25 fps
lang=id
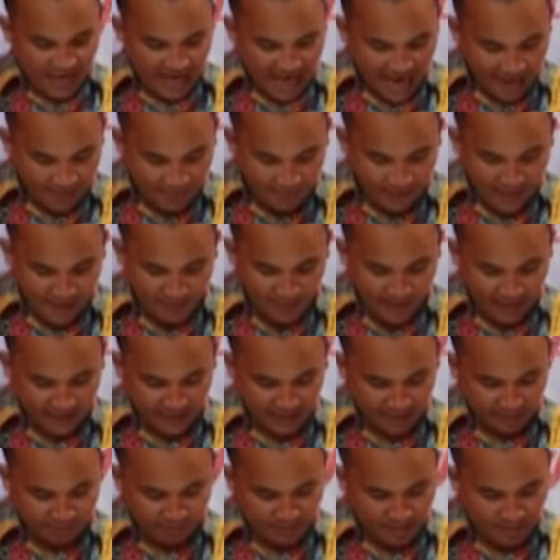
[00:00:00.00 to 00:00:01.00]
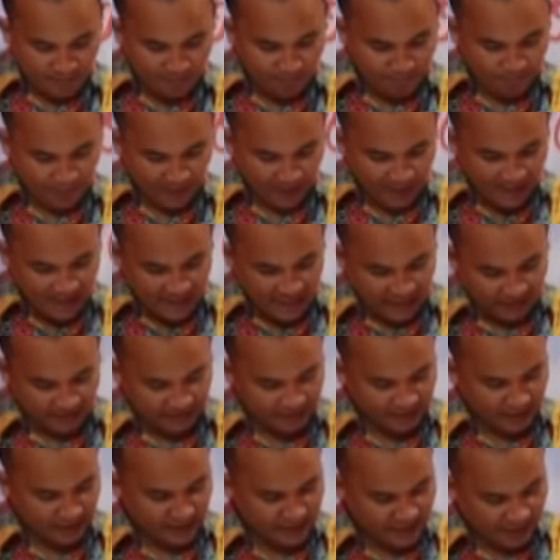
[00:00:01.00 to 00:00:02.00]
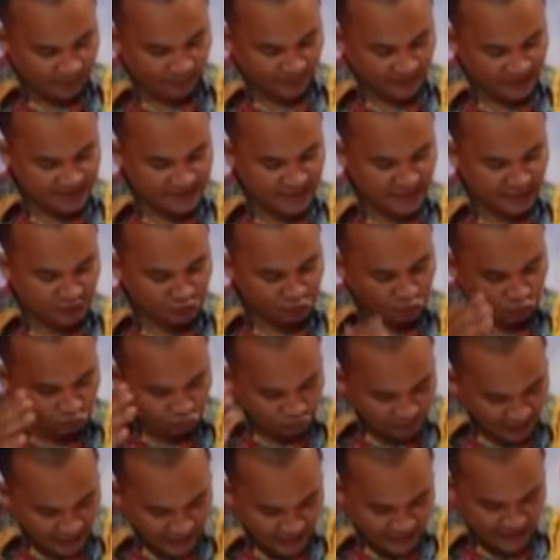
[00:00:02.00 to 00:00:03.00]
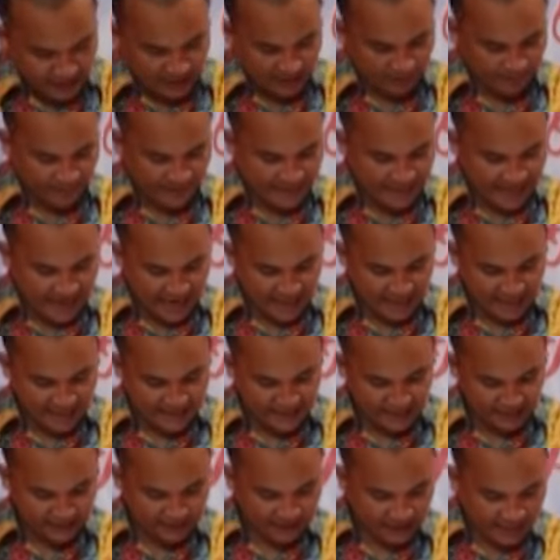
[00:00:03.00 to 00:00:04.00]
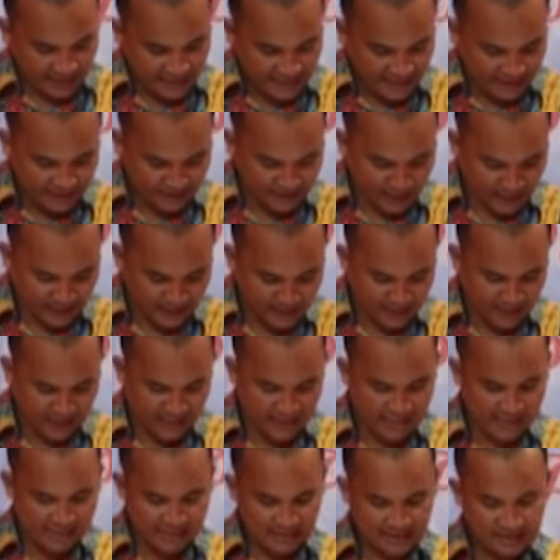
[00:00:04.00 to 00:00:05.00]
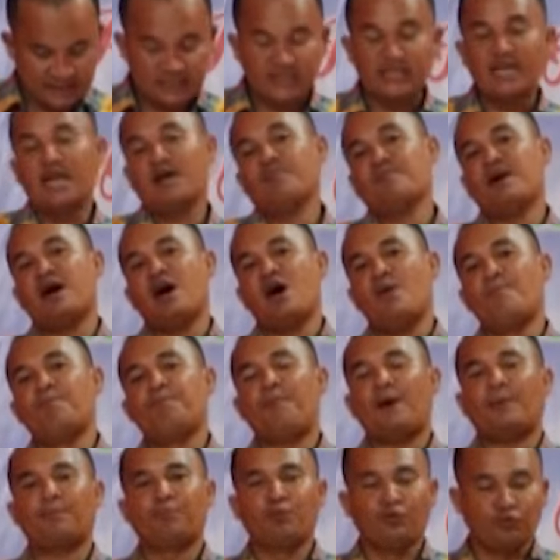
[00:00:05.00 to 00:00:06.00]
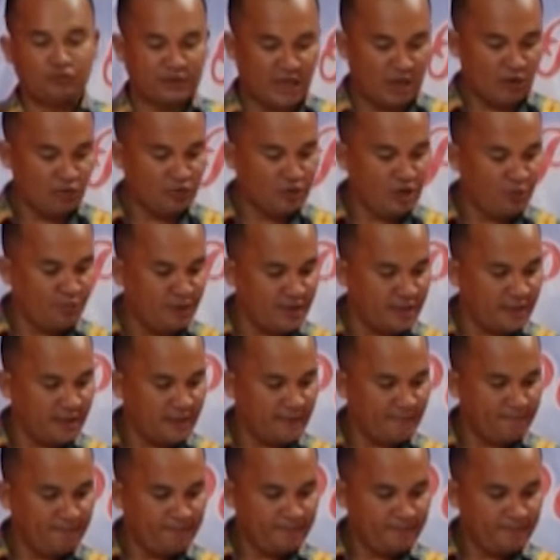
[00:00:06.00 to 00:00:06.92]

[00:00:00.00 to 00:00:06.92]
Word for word: Abraham akan memperlihatkan kepercayaan totalnya kepada Allah yang telah dikenalnya selama 40 tahun lebih.